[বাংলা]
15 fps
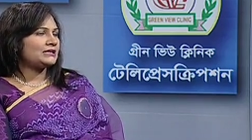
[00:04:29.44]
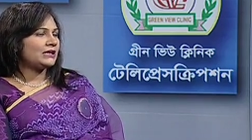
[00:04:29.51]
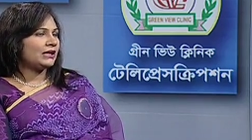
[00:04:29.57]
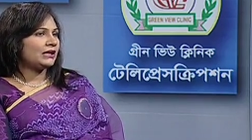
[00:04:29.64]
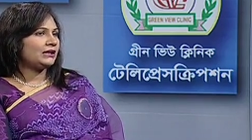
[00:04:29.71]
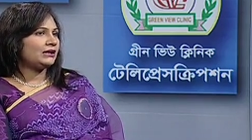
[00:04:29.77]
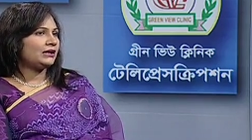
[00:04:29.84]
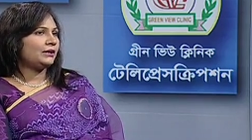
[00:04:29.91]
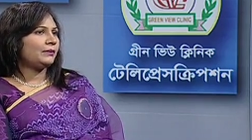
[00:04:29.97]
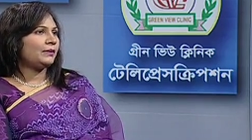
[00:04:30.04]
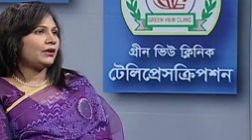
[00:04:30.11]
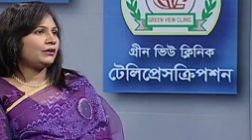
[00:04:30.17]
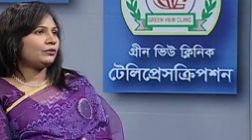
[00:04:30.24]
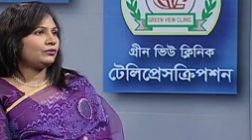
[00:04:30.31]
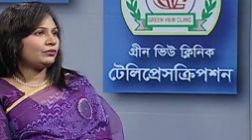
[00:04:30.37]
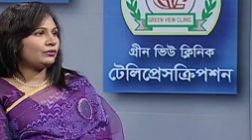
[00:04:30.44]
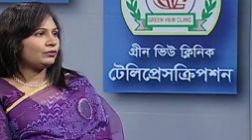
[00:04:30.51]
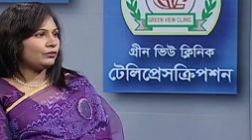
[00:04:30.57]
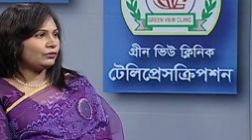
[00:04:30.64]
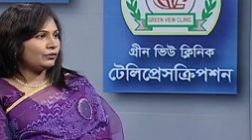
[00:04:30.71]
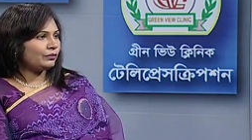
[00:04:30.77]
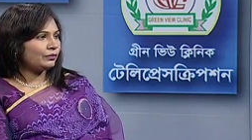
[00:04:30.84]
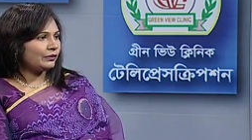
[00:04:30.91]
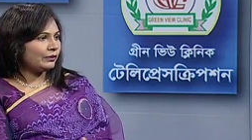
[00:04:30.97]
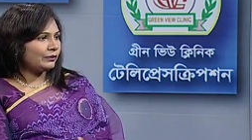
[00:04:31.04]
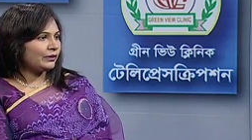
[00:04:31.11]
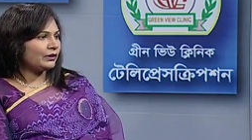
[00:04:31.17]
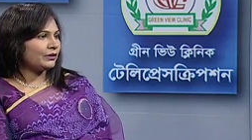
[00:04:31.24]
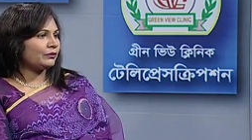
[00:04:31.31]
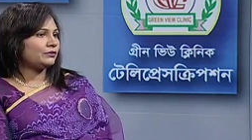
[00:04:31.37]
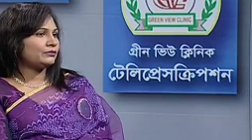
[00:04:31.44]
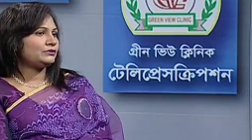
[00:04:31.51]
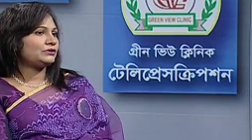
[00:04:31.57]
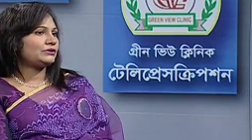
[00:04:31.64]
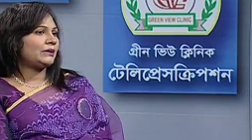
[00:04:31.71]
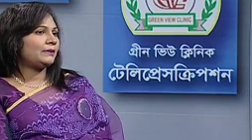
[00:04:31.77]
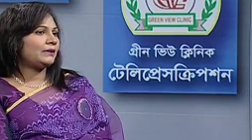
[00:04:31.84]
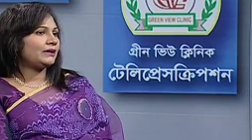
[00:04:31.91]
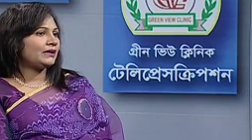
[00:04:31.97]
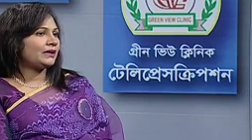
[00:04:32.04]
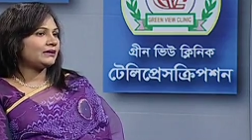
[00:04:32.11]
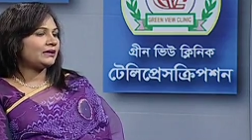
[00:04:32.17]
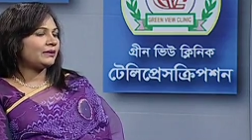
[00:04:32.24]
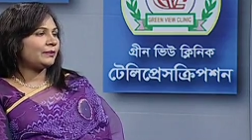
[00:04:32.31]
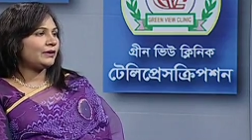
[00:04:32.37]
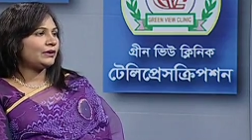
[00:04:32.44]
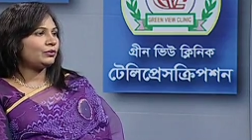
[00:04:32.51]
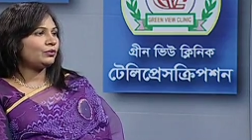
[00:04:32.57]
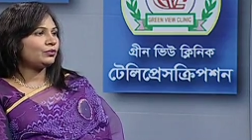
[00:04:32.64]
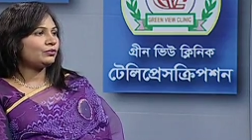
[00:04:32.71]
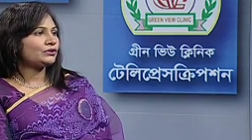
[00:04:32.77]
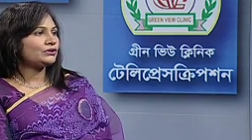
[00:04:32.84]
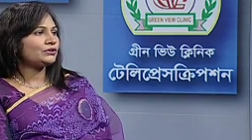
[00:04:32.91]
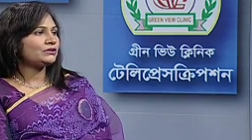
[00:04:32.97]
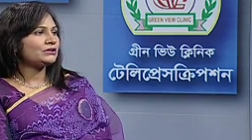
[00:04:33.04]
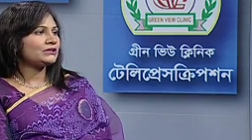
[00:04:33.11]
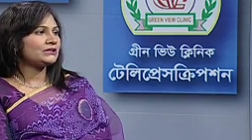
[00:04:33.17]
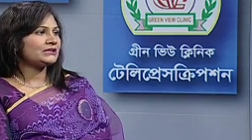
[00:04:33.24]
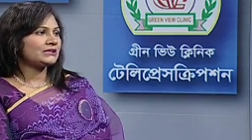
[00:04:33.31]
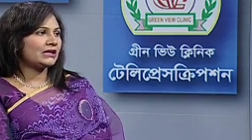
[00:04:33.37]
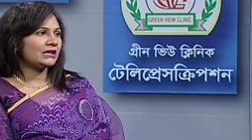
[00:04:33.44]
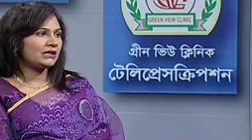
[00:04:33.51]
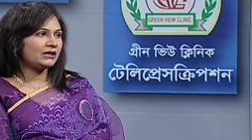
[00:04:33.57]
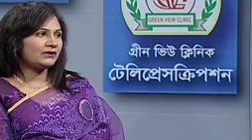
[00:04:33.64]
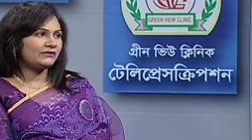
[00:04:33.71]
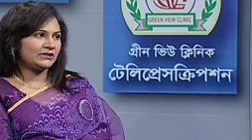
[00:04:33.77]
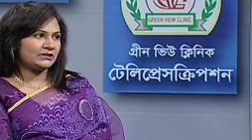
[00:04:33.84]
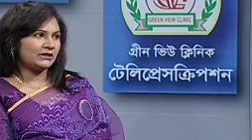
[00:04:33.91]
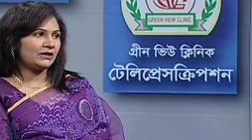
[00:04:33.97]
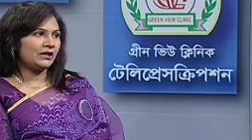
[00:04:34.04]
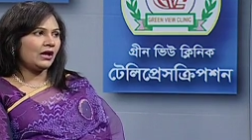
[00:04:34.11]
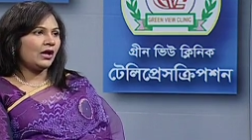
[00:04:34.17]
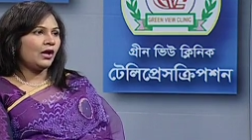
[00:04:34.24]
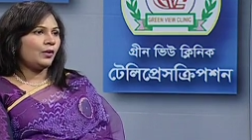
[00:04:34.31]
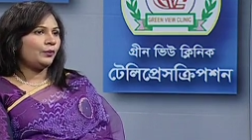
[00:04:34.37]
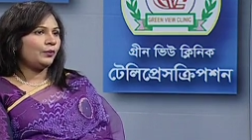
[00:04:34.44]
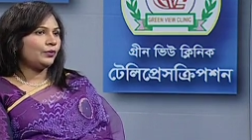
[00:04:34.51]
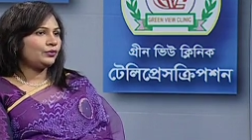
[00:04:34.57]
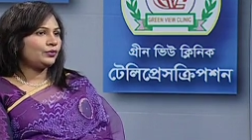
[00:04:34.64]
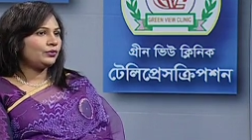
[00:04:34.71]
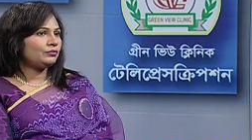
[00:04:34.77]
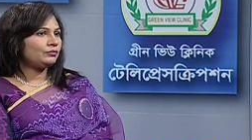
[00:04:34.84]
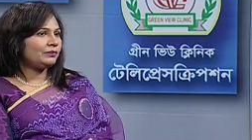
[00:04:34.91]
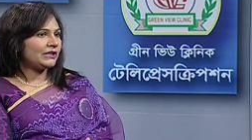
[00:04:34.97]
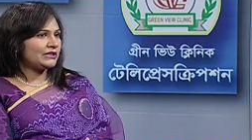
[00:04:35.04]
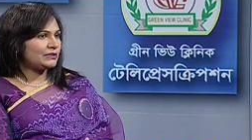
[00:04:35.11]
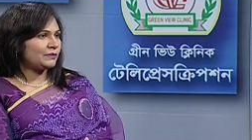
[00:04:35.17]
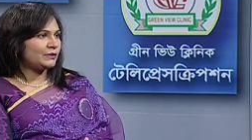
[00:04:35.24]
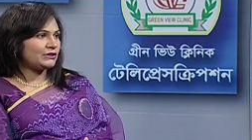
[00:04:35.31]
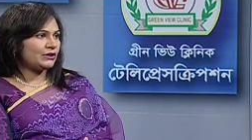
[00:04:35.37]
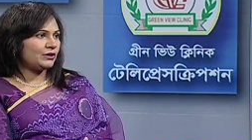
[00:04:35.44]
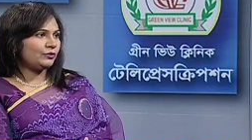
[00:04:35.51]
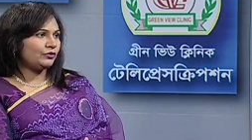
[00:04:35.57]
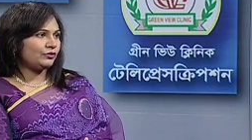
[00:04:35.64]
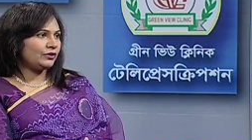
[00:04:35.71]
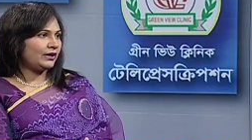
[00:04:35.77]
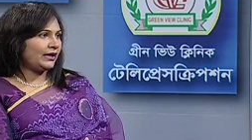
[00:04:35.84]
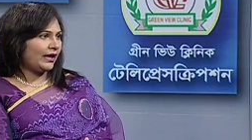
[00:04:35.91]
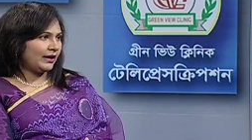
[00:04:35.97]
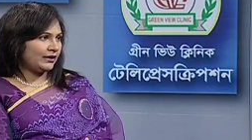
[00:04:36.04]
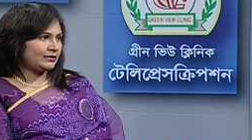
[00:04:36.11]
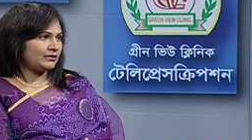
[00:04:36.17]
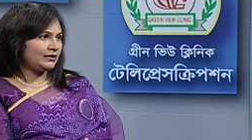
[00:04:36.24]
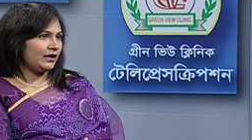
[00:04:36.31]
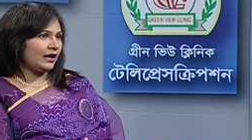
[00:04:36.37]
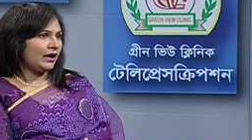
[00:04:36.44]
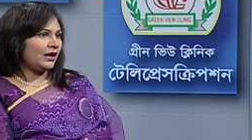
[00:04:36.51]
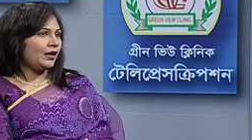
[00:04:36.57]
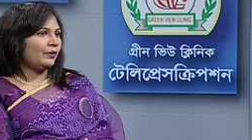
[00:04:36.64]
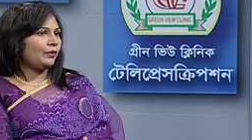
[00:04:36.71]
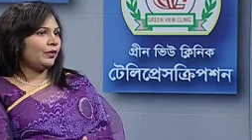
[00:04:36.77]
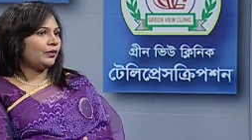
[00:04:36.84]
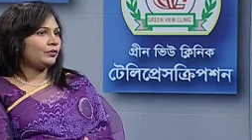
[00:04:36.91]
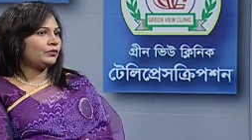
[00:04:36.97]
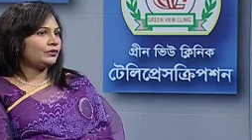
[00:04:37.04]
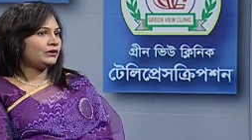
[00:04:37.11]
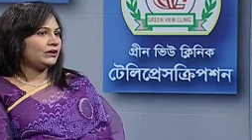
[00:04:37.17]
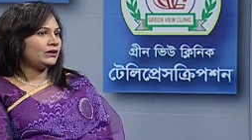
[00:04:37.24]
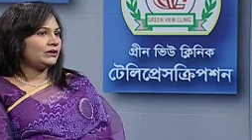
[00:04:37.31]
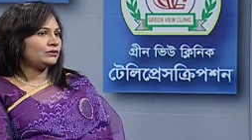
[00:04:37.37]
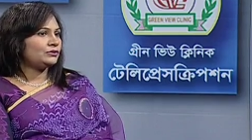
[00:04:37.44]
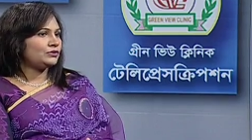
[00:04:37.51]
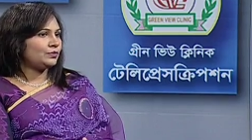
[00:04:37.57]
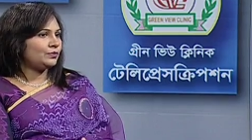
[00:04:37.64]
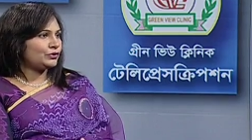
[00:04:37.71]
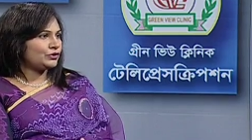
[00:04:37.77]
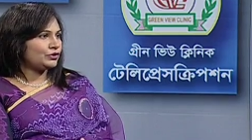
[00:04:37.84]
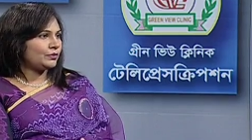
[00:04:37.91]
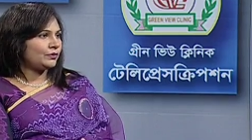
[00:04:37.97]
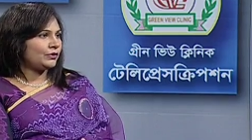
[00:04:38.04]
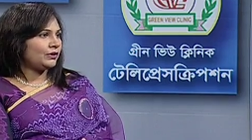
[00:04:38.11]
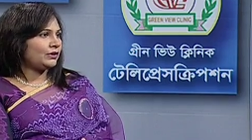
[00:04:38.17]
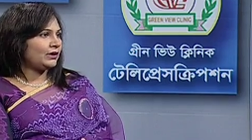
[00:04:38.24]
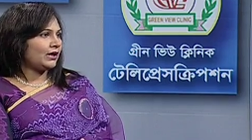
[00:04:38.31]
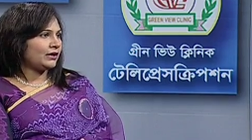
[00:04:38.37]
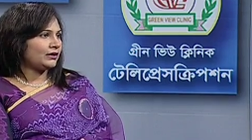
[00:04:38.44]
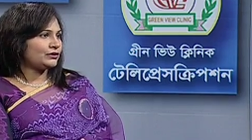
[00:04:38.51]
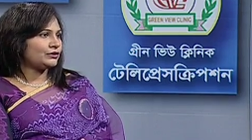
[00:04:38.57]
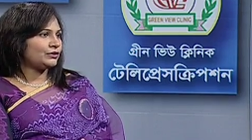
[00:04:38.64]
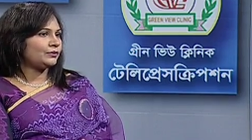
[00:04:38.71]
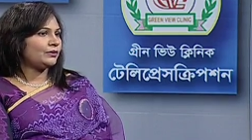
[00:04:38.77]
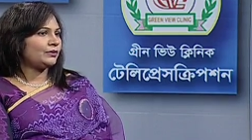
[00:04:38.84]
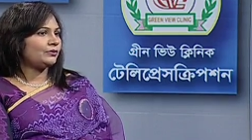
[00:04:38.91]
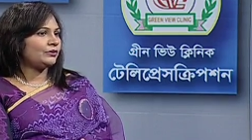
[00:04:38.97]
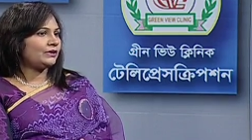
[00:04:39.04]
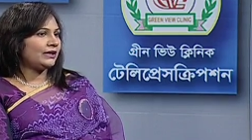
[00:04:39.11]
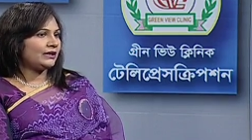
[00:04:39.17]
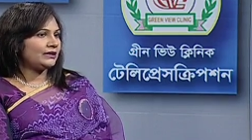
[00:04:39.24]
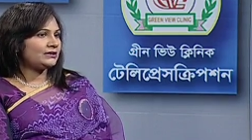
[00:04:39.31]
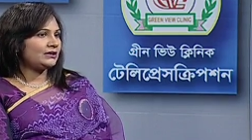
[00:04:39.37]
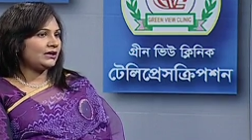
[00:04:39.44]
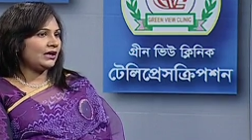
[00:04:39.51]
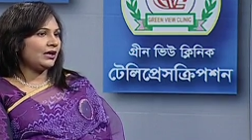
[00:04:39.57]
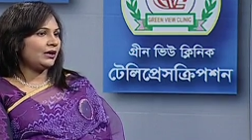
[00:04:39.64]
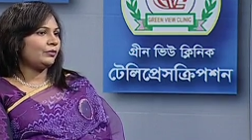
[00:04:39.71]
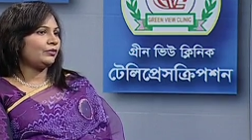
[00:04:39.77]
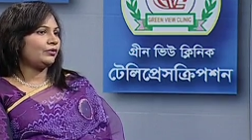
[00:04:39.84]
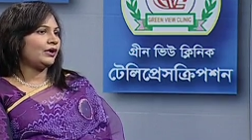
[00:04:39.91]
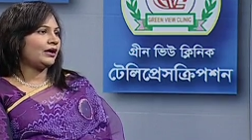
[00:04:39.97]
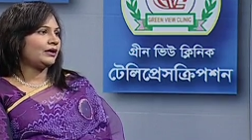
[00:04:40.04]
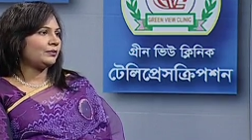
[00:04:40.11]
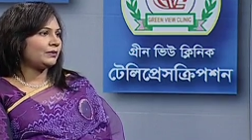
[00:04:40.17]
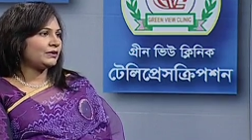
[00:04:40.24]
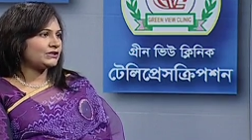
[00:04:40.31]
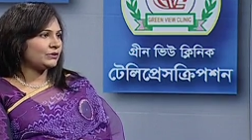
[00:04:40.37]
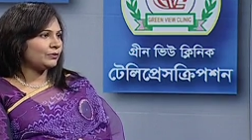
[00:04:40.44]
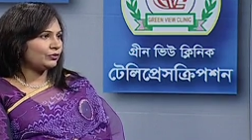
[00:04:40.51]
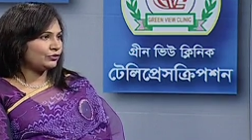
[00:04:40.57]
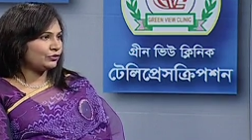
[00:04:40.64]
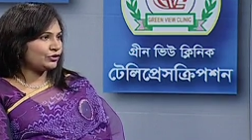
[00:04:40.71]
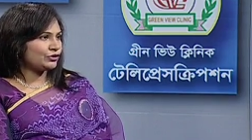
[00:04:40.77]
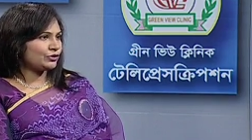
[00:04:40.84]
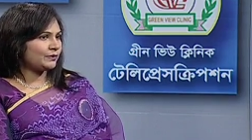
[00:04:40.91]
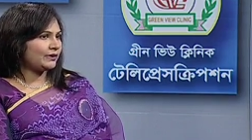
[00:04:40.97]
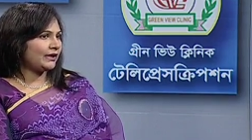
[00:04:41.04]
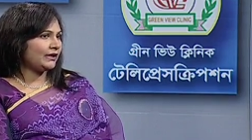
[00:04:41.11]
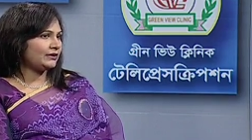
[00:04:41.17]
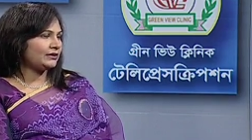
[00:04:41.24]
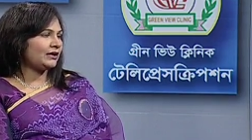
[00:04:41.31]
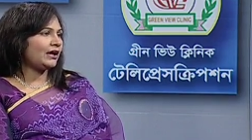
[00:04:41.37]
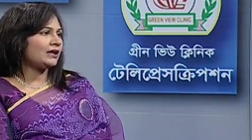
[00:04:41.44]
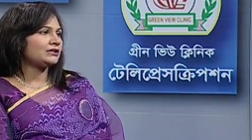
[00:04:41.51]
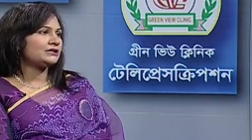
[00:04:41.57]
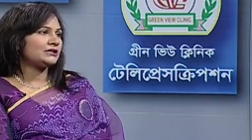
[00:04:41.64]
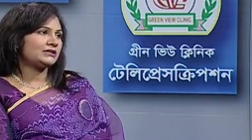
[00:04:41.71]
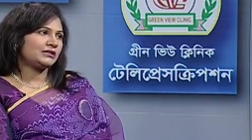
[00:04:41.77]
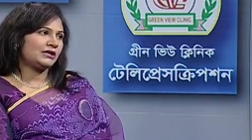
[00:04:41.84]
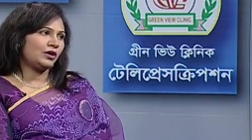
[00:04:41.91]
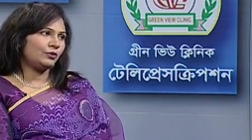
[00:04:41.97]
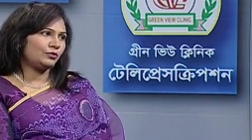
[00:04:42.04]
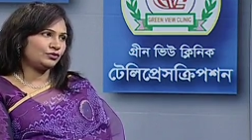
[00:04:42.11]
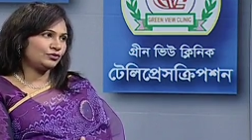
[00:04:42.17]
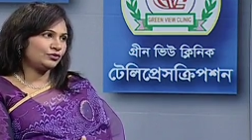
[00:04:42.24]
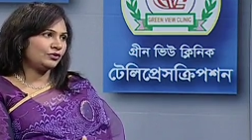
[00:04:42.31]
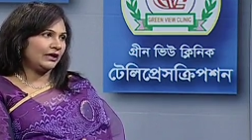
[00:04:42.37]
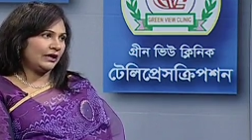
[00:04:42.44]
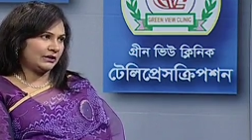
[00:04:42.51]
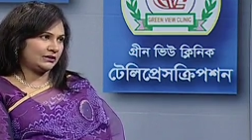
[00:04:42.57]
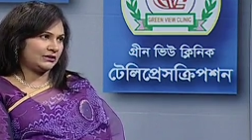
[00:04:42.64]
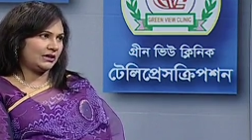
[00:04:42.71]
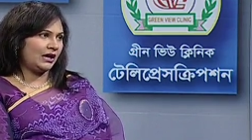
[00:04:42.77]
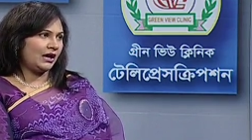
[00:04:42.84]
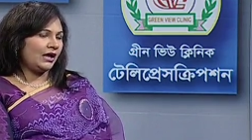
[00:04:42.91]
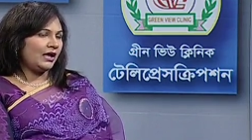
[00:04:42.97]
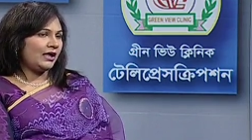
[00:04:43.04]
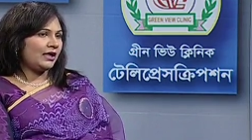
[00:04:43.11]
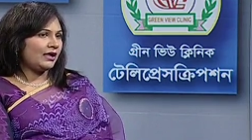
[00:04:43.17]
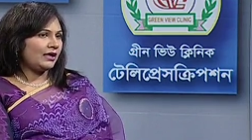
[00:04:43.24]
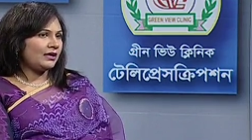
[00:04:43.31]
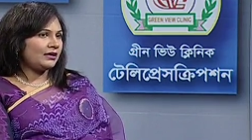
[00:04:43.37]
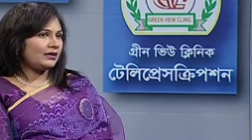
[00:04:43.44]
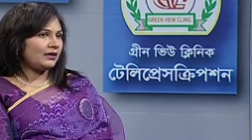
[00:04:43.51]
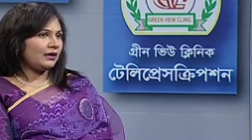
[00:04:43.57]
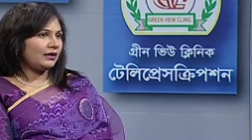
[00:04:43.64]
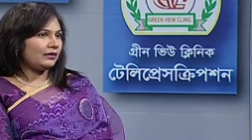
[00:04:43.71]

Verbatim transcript: সেক্ষেত্রে বা অন্য কোনো পারিবারিক ঝামেলা থাকতে পারে তবুও যেন সে চারটা ভিজিট প্রথম পাঁচ মাসের মধ্যে একটি পরবর্তী চব্বিশ সপ্তাহ থেকে আঠাশ সপ্তাহের মধ্যে একটি এবং আট মাসে বত্রিশ সপ্তাহে একটি আর শেষে অবশ্যই একটি এই